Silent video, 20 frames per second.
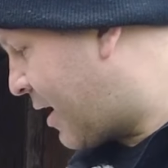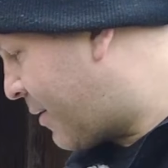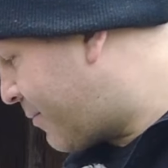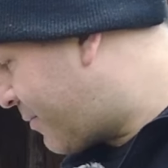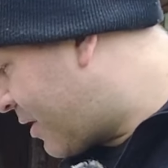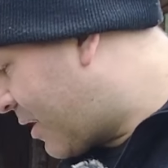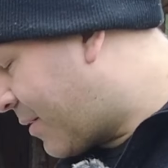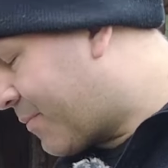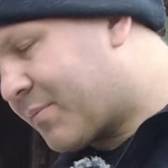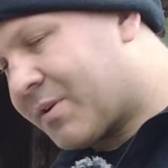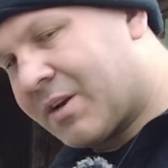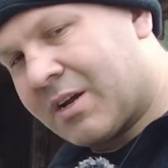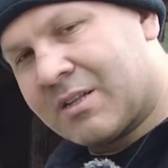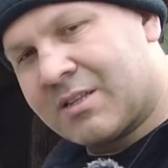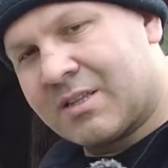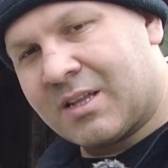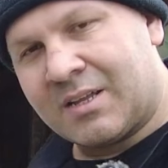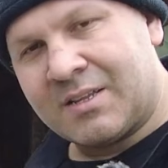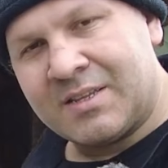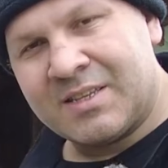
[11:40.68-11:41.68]
hem
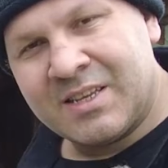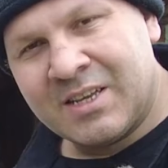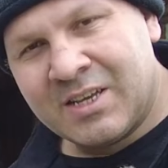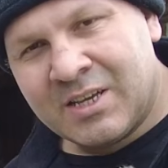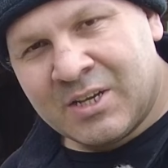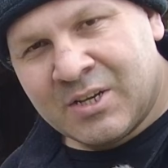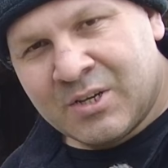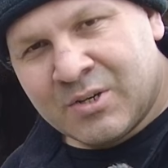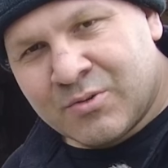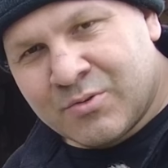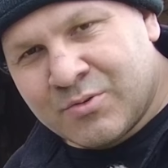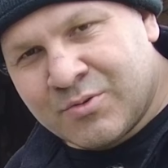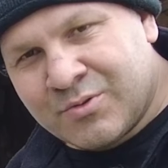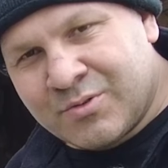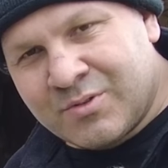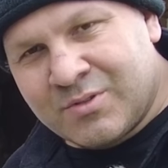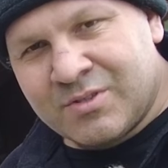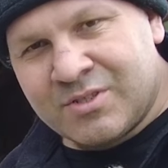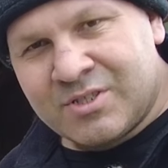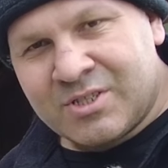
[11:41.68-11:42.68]
yapraktan
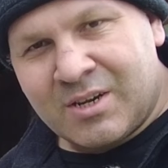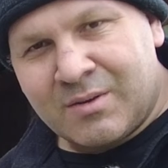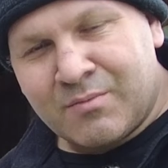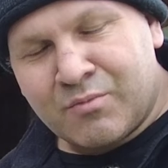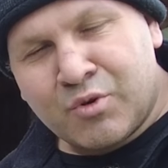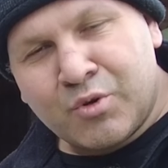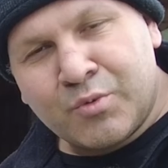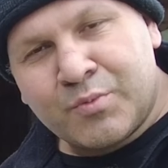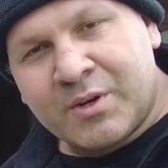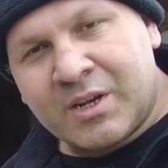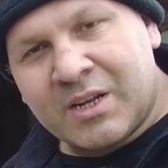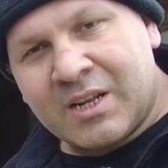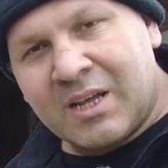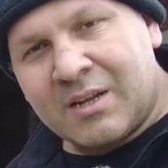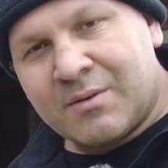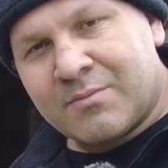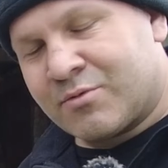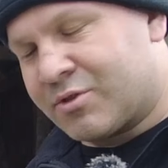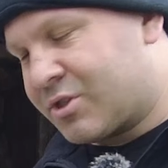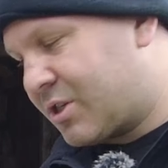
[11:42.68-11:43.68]
uygulayacağım gübreler bu